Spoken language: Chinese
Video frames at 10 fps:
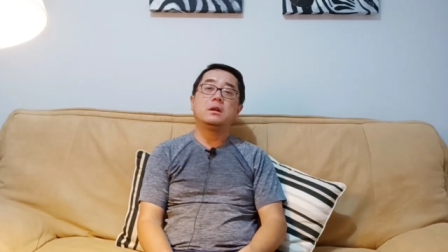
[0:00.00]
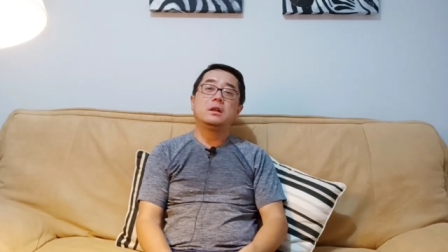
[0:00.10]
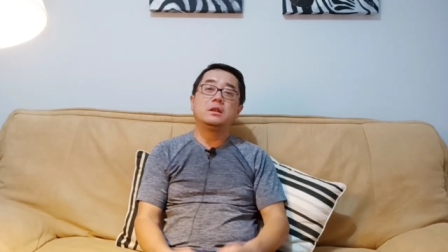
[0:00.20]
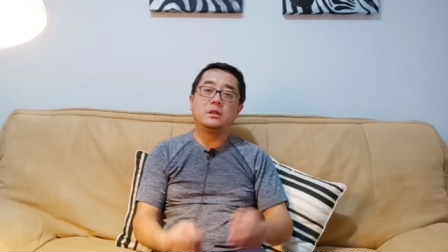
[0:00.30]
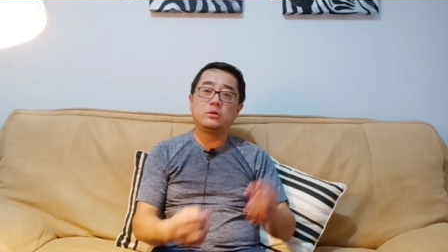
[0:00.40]

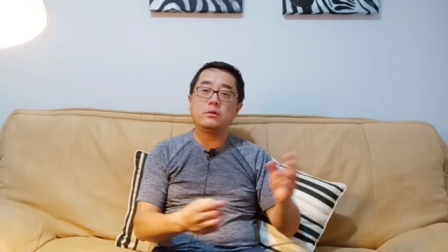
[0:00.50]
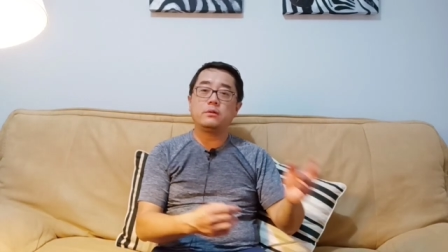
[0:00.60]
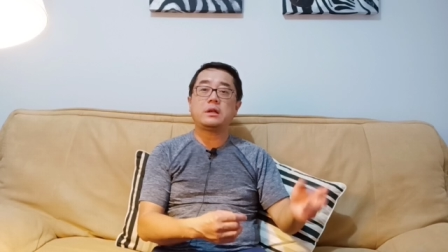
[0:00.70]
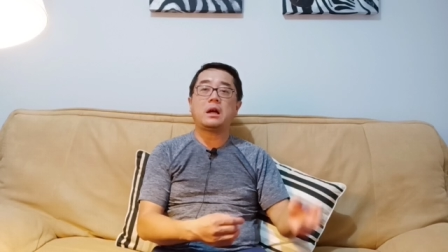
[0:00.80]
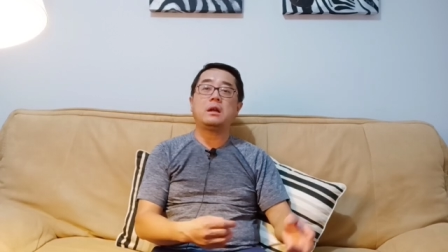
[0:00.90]
你对付
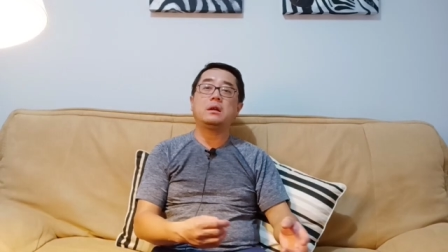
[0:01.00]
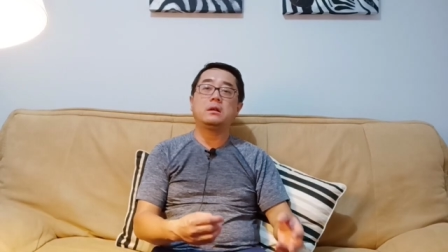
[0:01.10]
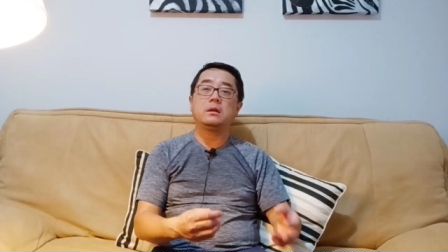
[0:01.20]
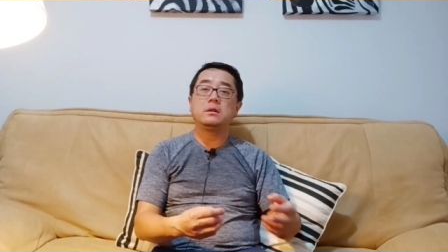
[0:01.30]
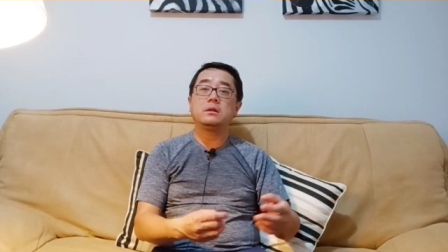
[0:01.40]
它
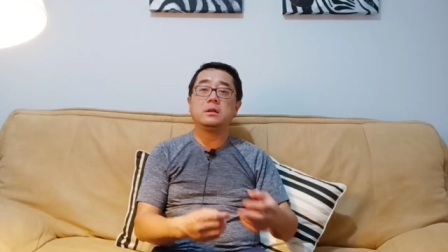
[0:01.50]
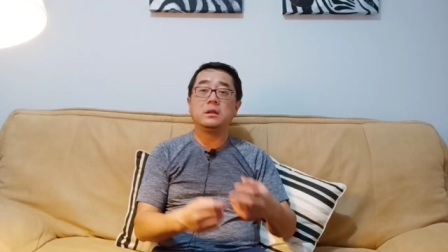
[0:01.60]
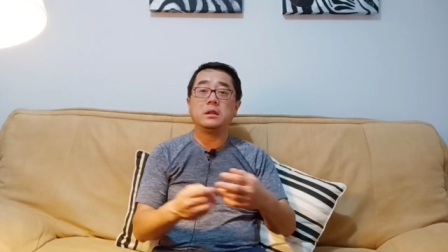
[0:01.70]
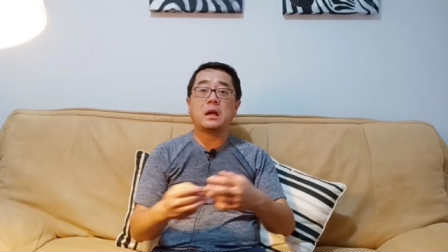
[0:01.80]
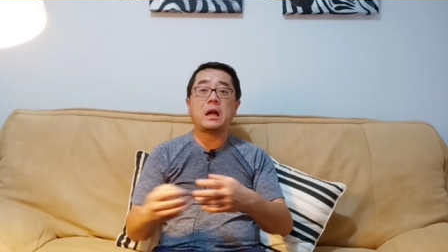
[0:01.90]
了，
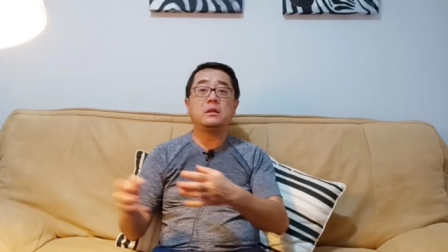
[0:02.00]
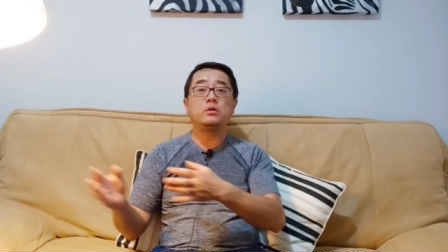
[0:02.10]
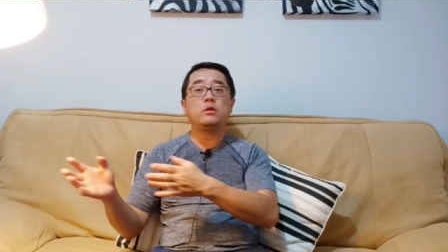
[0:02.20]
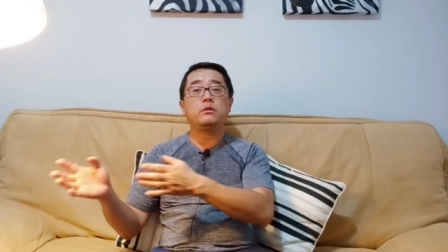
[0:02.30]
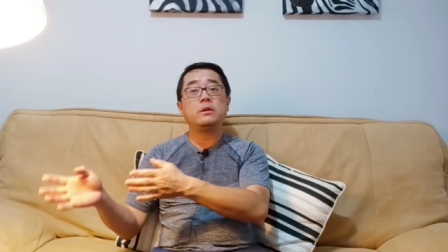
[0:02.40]
你还能
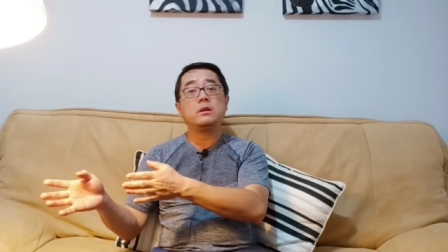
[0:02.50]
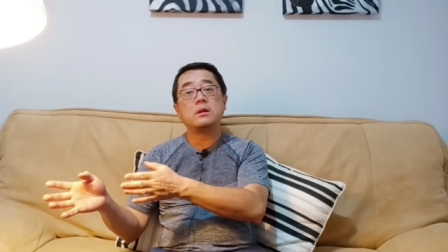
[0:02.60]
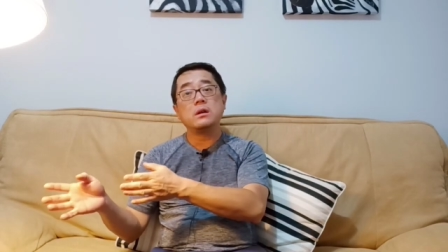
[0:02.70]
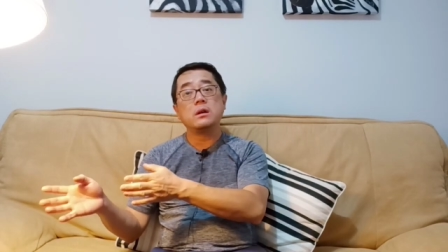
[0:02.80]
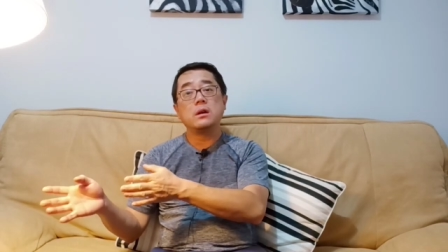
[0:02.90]
对付一个
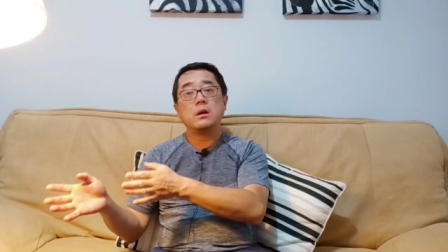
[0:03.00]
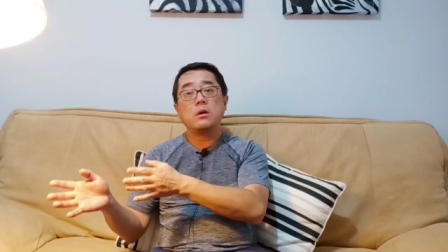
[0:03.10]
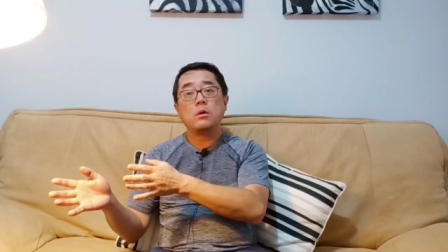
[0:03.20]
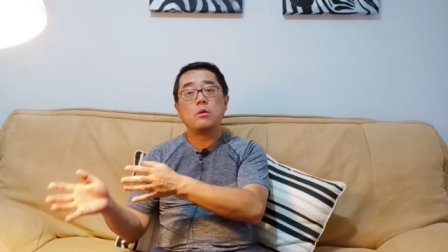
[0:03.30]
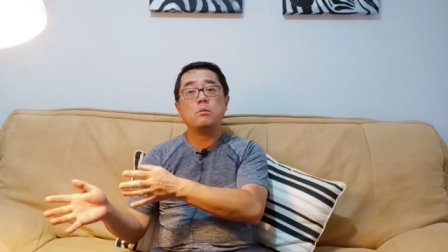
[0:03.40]
更
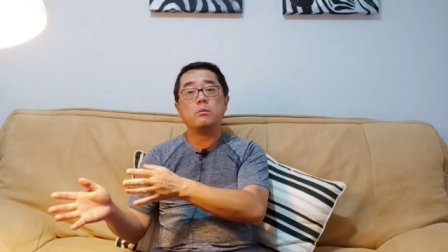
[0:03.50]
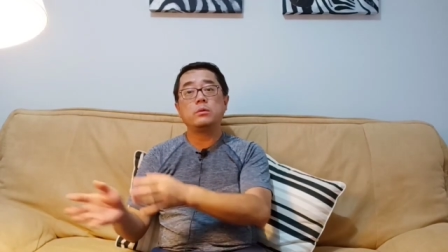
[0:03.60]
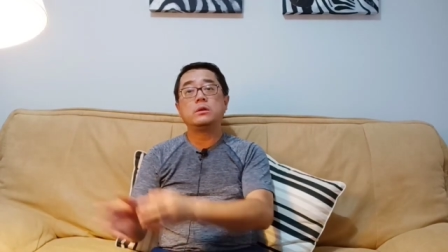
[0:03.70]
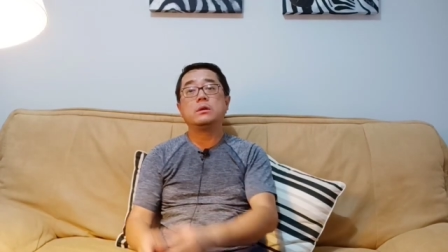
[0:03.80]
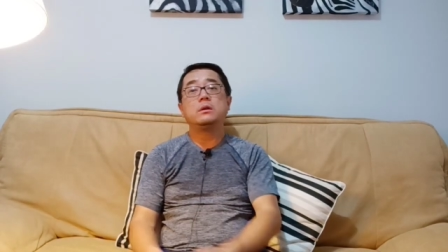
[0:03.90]
恐怖
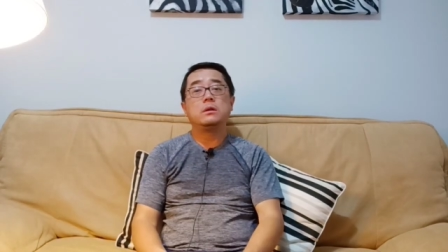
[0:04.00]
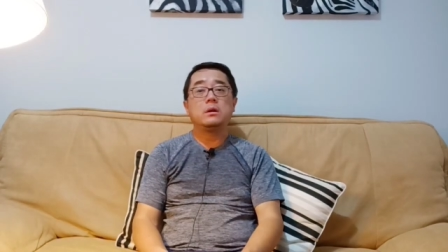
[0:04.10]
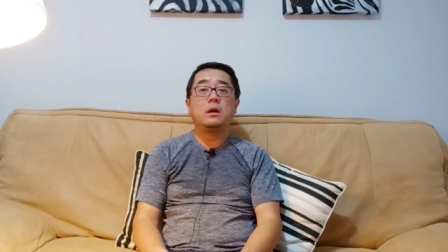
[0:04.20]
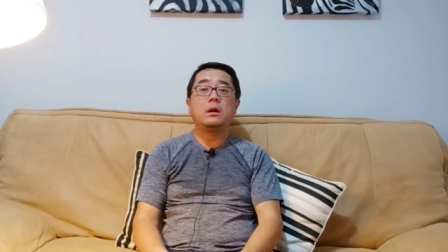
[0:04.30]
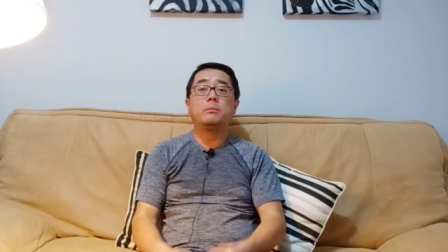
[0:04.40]
的
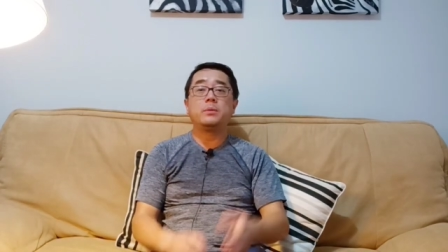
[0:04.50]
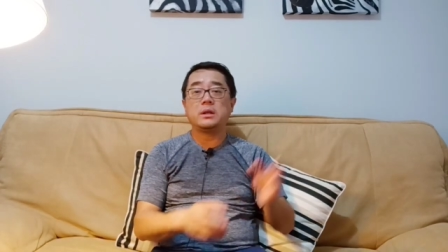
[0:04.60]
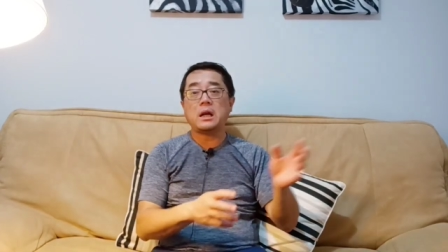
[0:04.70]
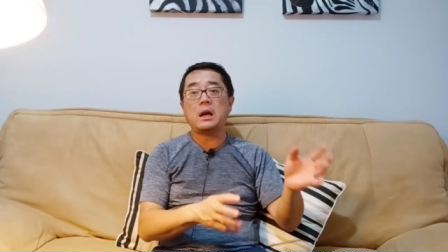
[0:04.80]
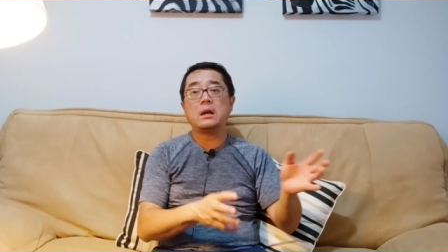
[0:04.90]
啊，比
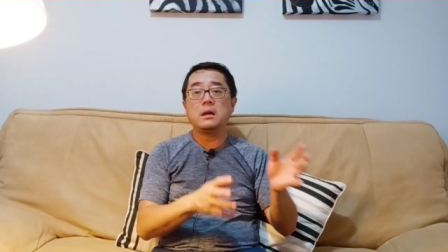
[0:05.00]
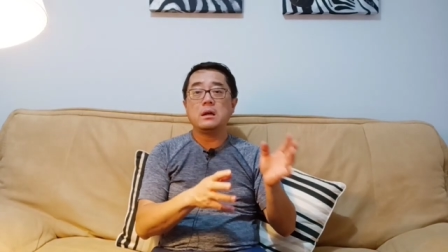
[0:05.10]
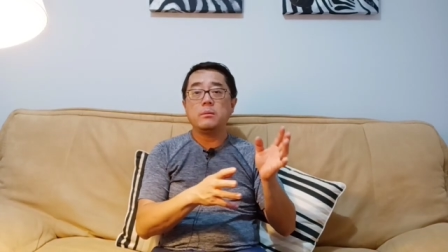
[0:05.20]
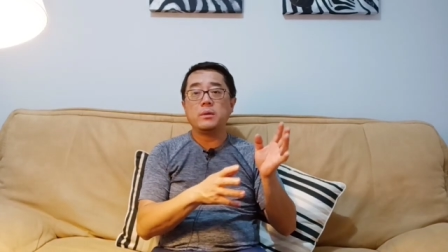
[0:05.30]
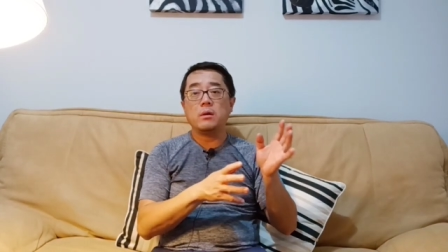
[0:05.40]
它
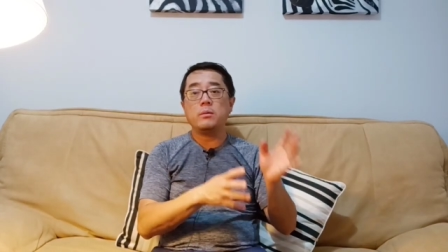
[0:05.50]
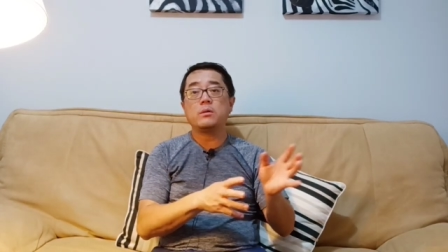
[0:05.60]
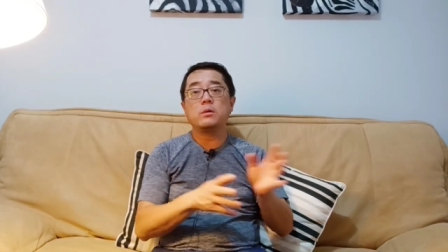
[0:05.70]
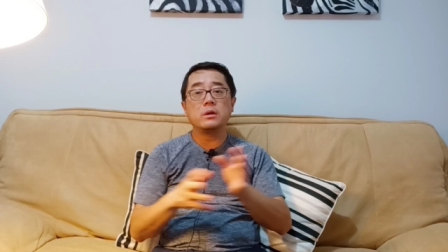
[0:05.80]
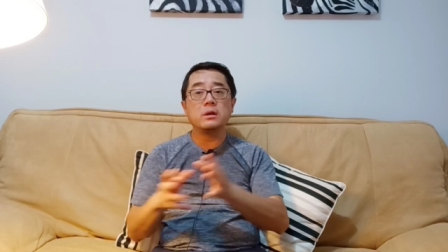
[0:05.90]
比奥密
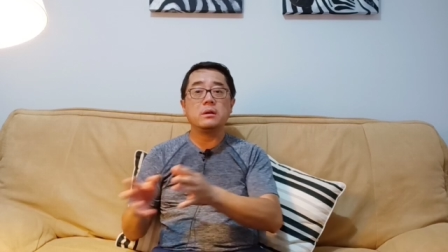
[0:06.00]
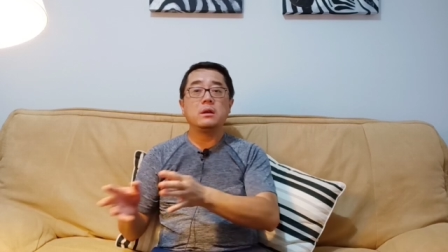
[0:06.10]
克戎更